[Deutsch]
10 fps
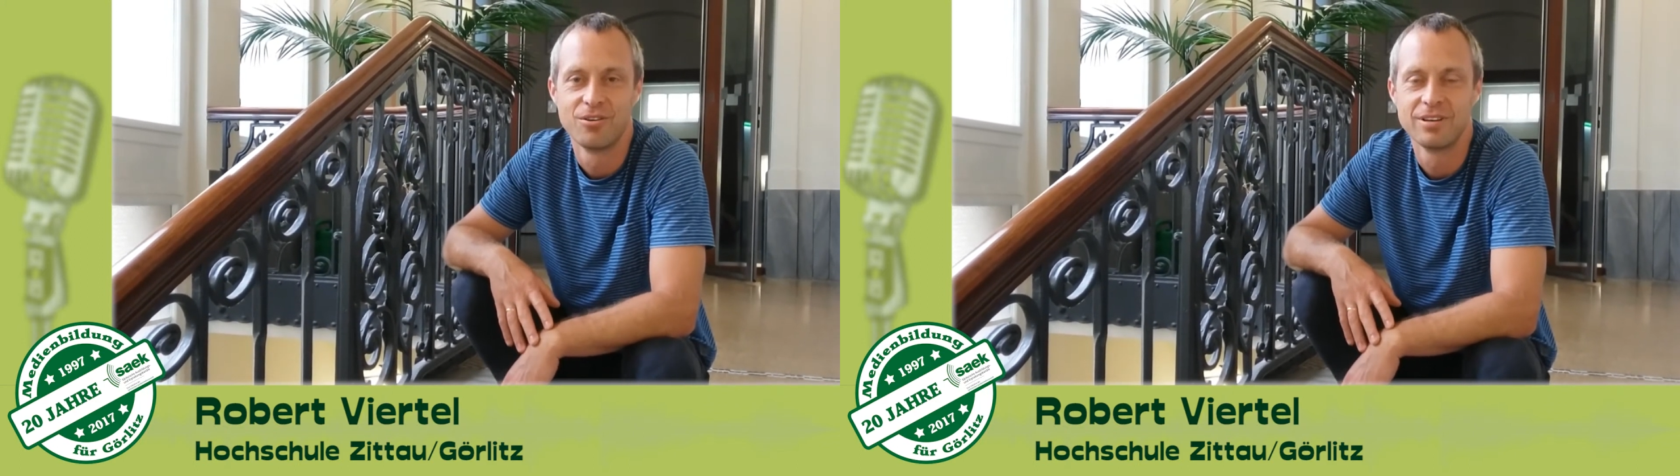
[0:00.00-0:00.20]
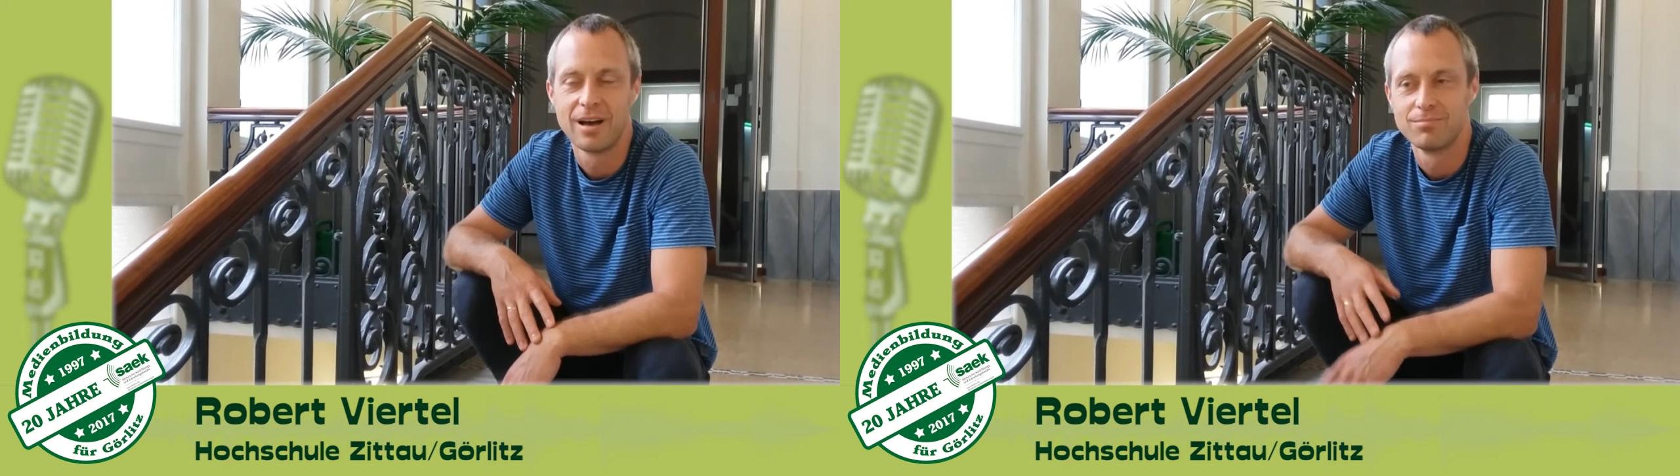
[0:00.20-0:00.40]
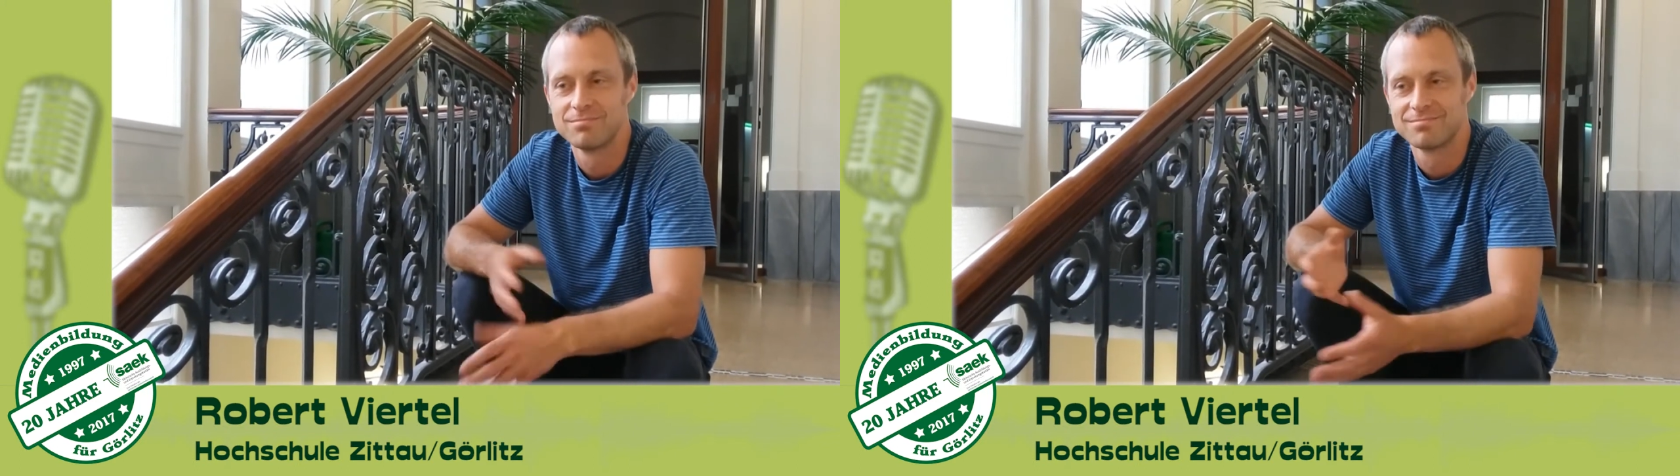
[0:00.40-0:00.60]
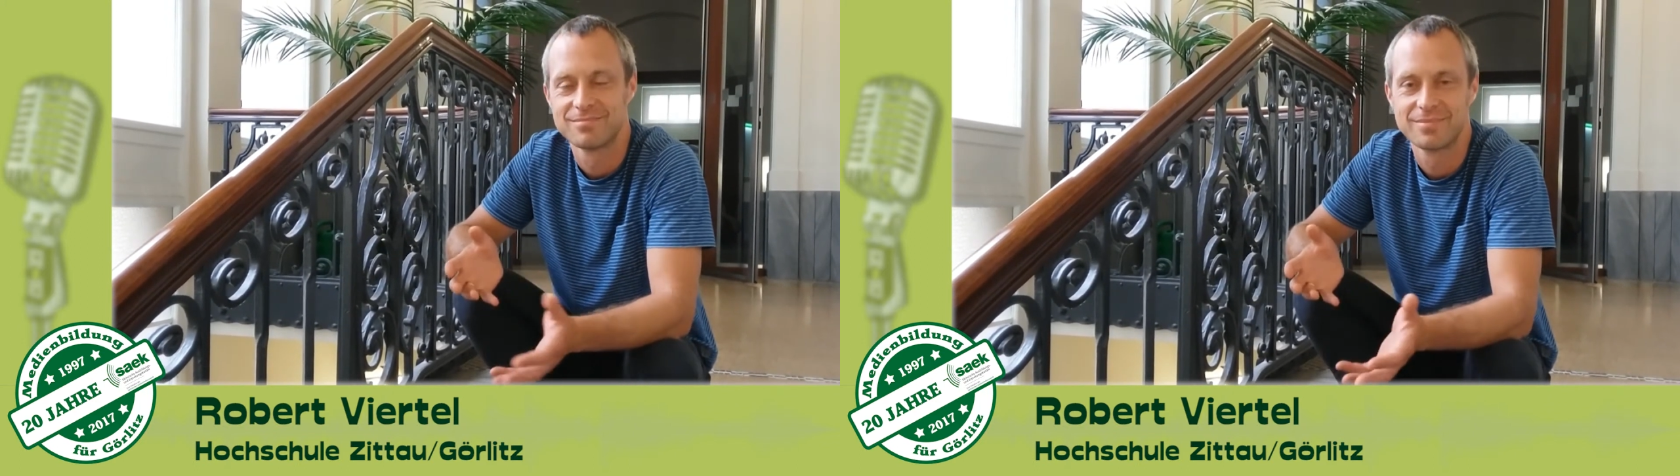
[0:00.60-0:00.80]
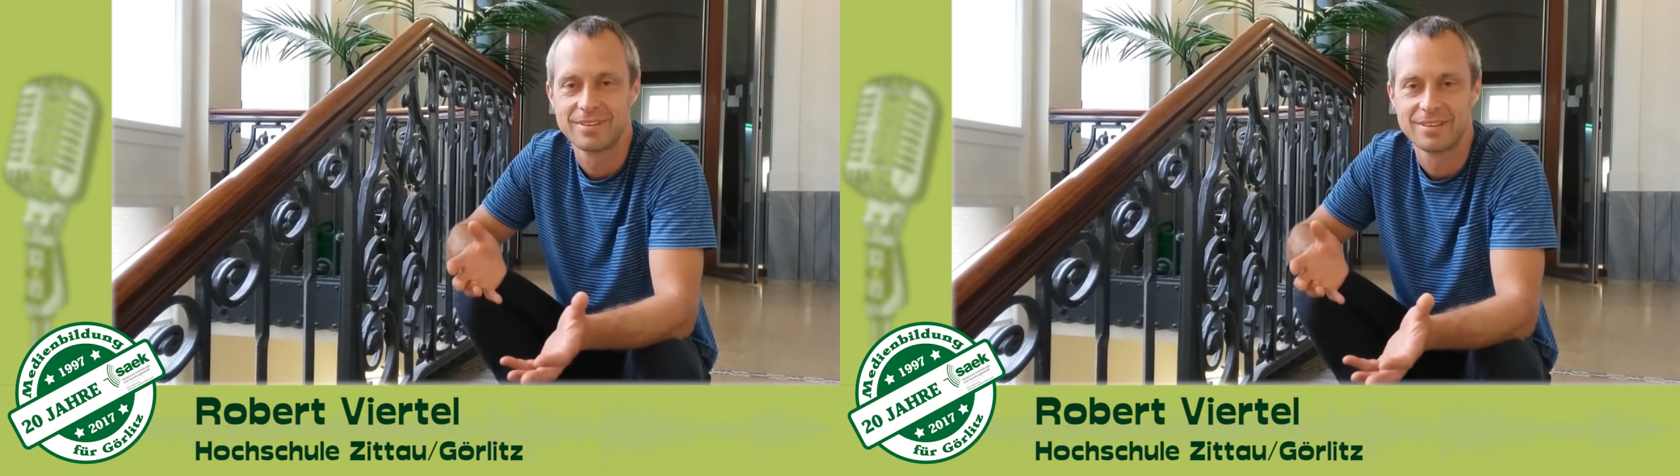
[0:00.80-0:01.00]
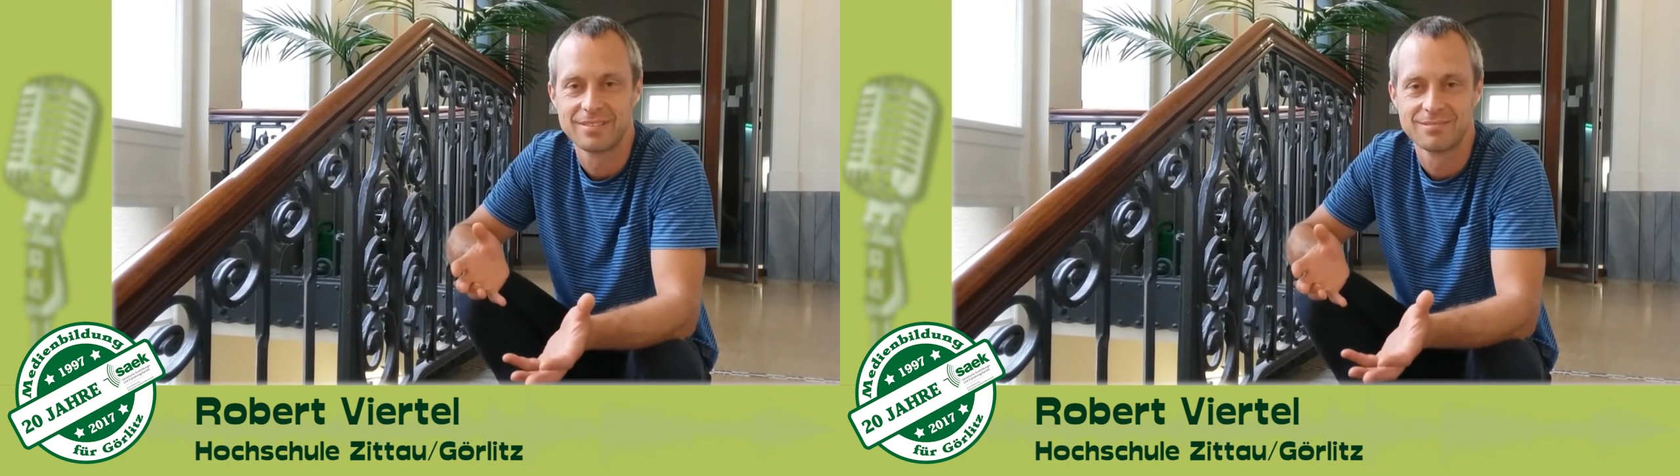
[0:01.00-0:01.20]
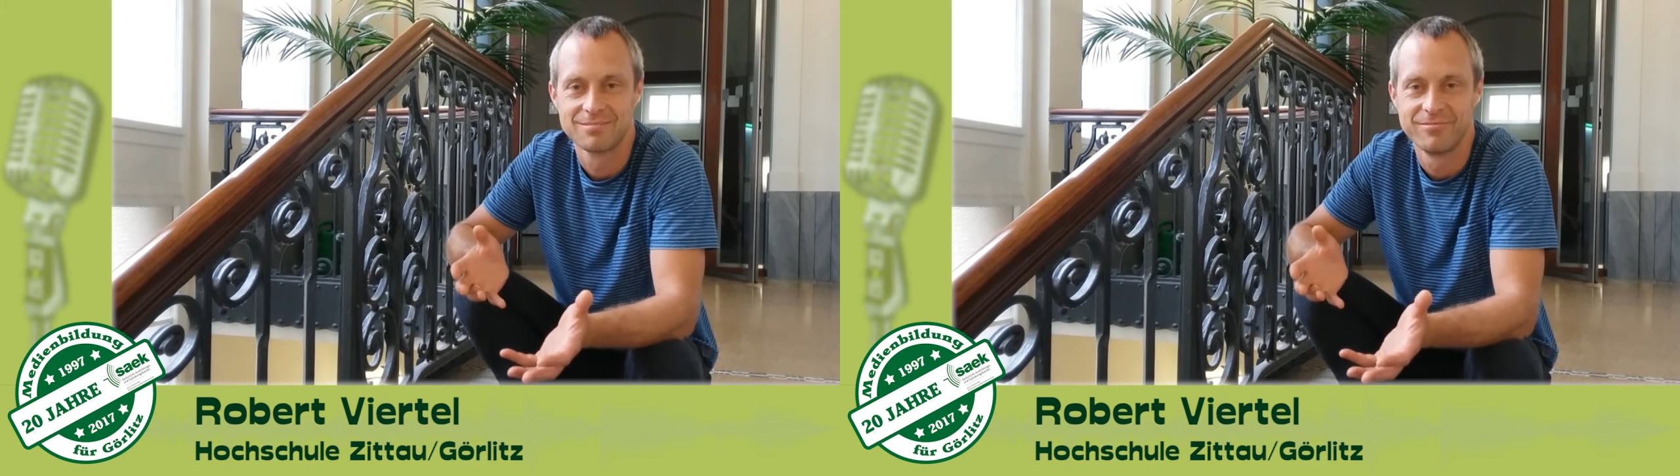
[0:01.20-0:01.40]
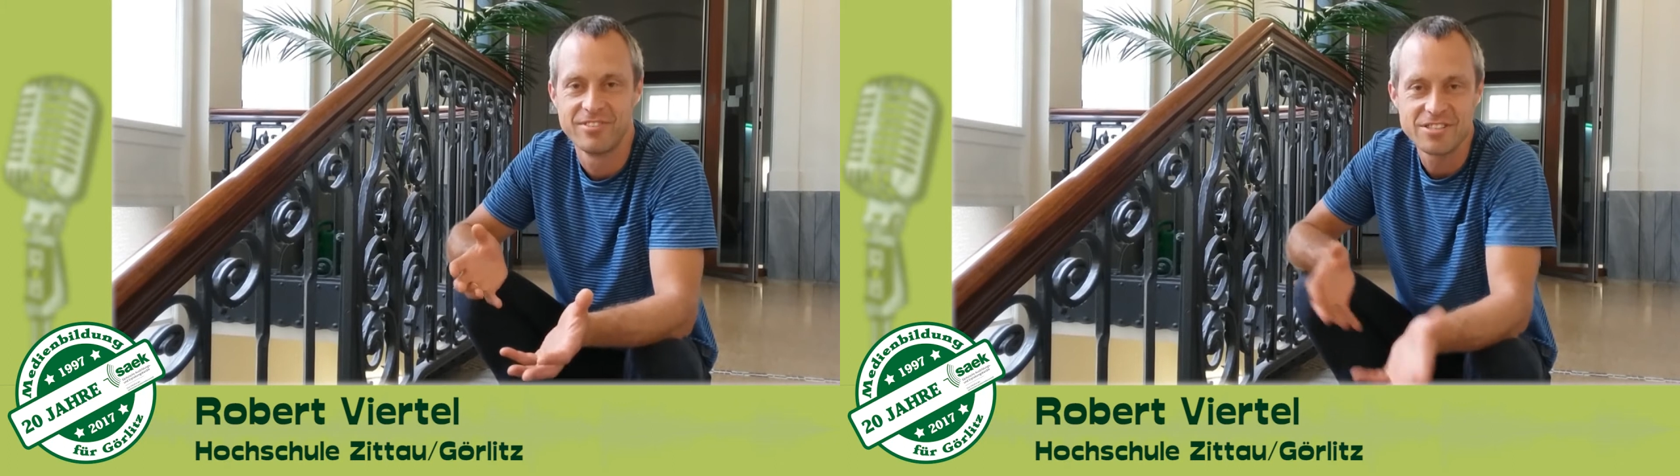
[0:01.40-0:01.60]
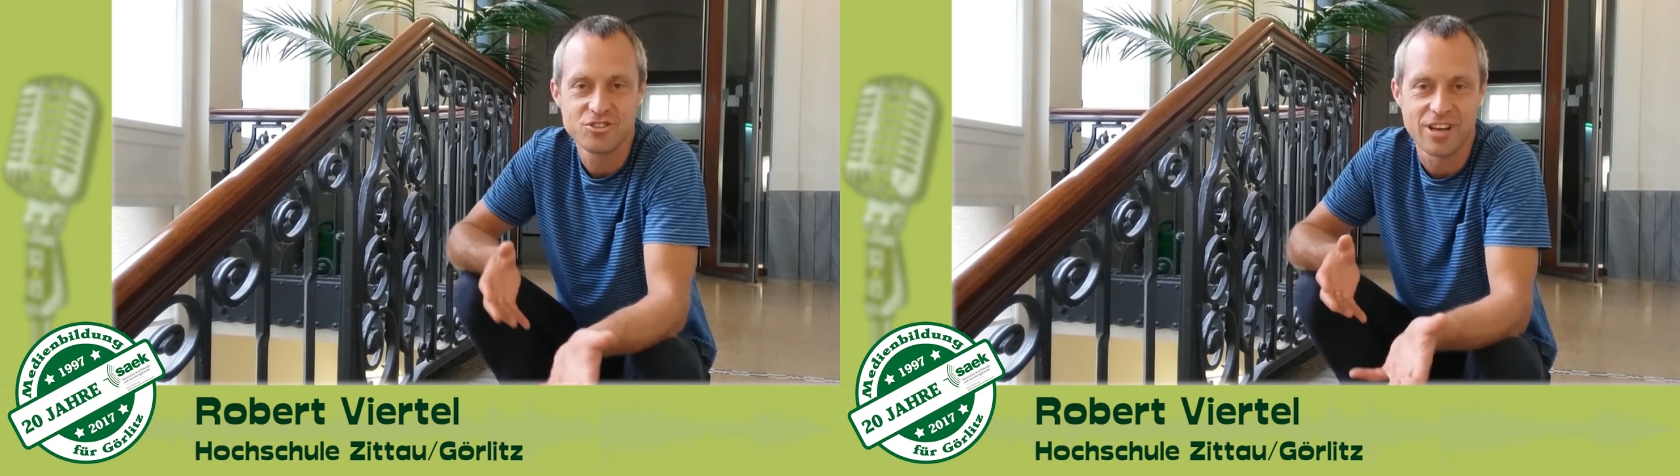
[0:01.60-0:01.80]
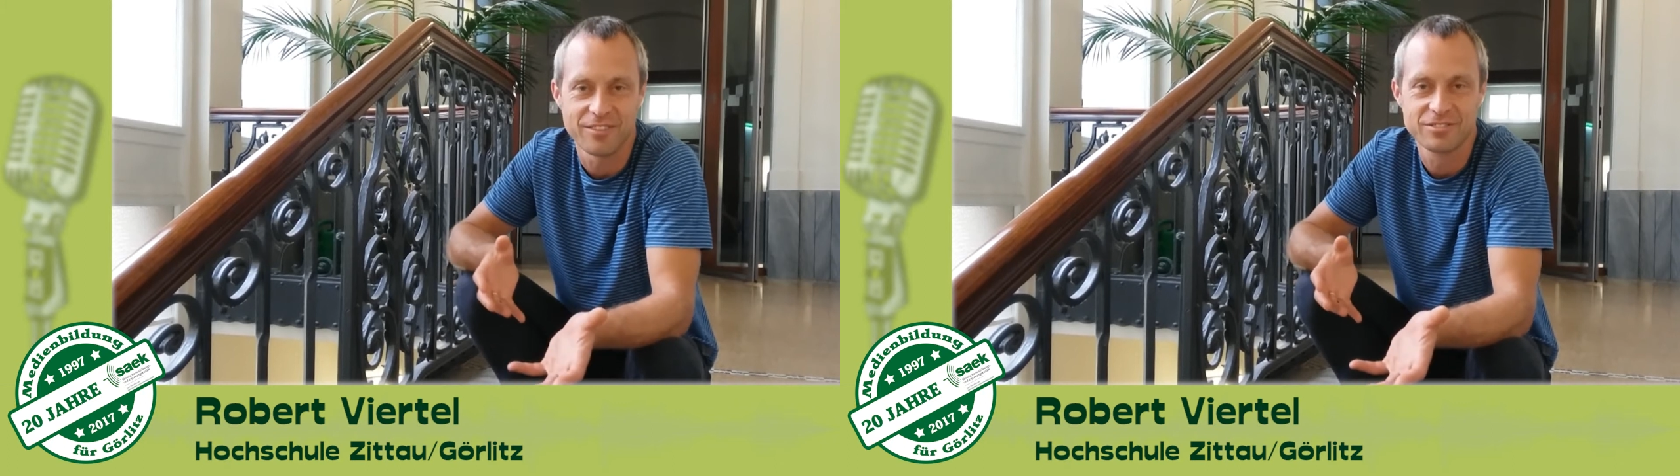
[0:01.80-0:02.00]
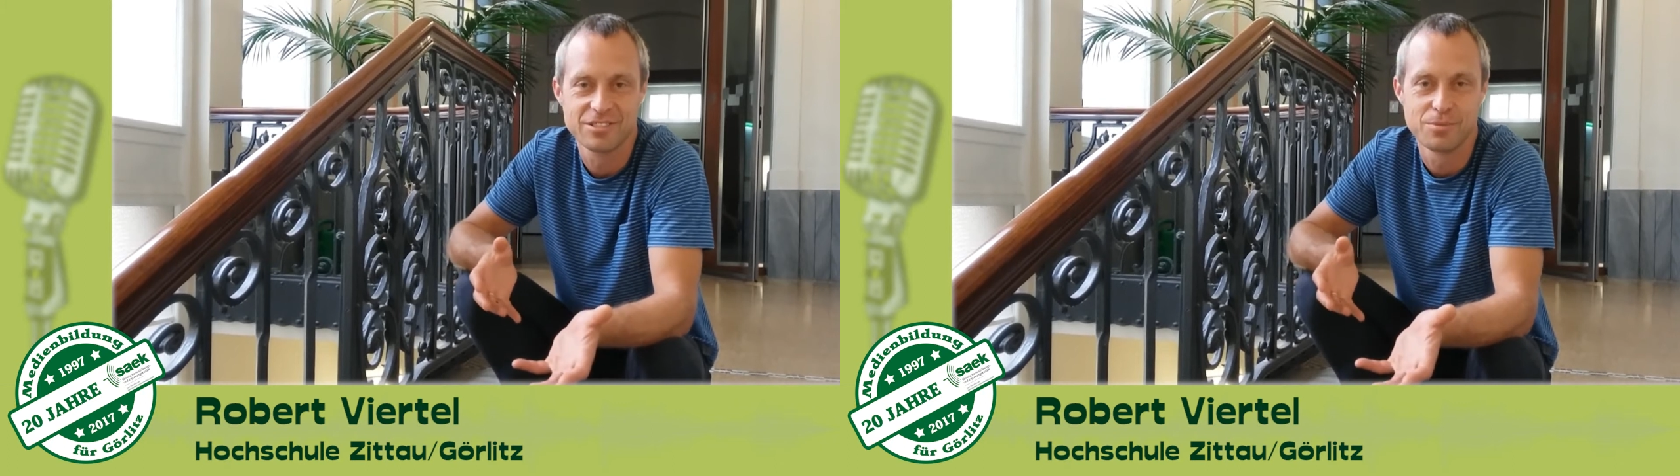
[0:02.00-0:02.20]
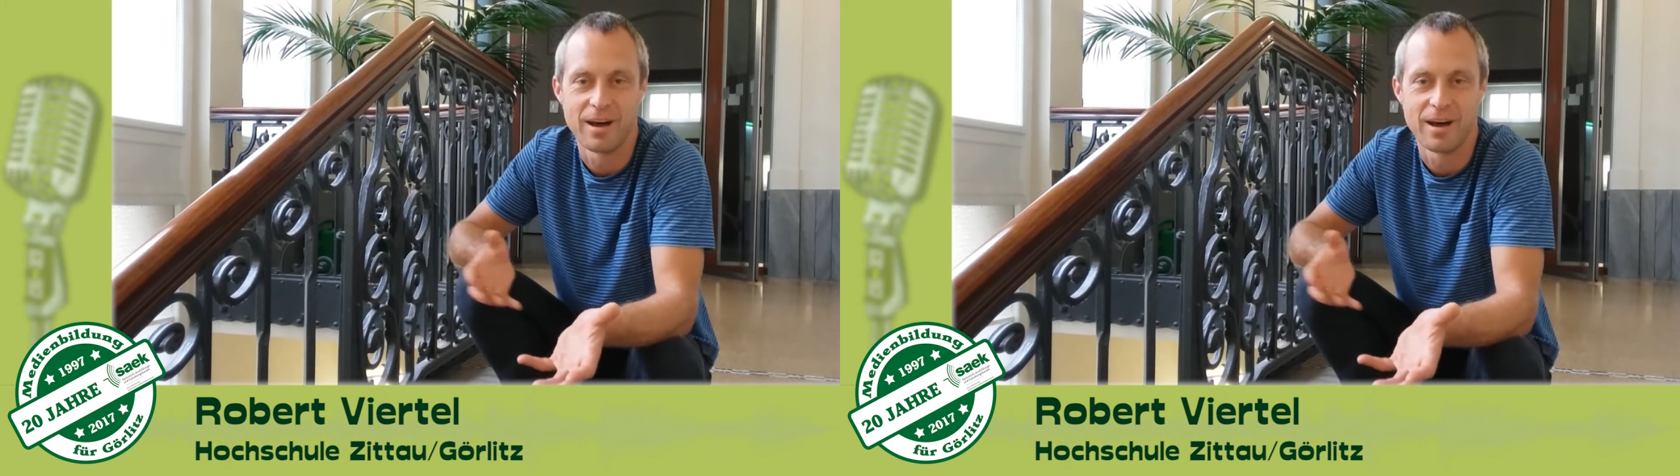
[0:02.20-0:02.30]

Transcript: und haben Wissenschaft